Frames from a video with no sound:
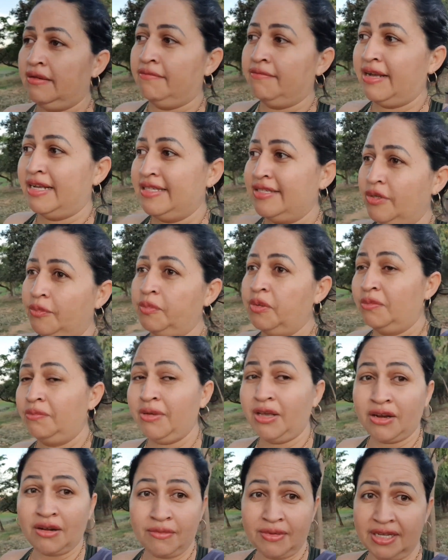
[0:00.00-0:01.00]
Mas seu
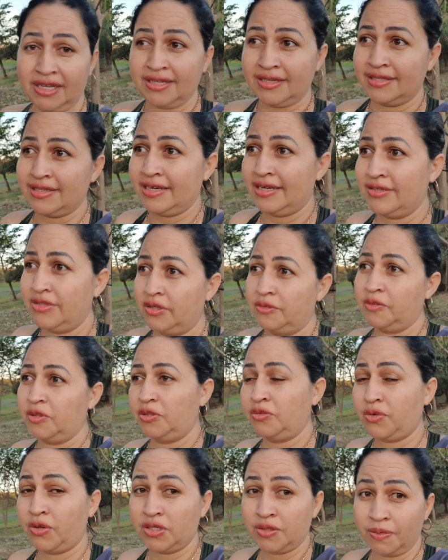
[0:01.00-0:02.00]
primeiro amanhecer,
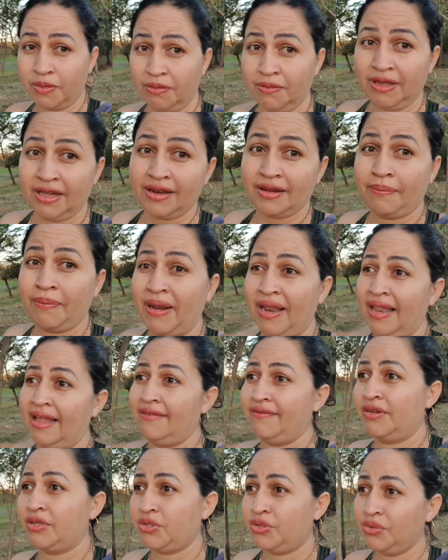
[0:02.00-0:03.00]
suas primeiras
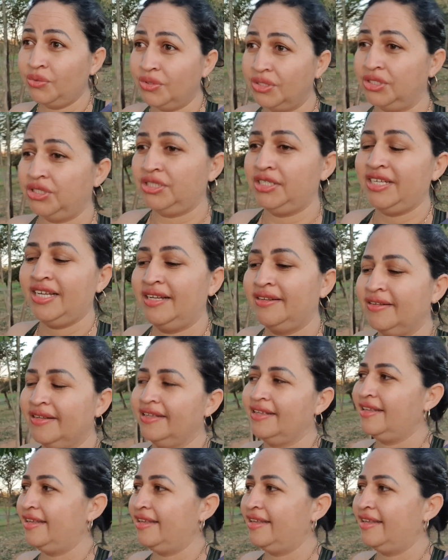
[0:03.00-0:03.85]
palavras do dia,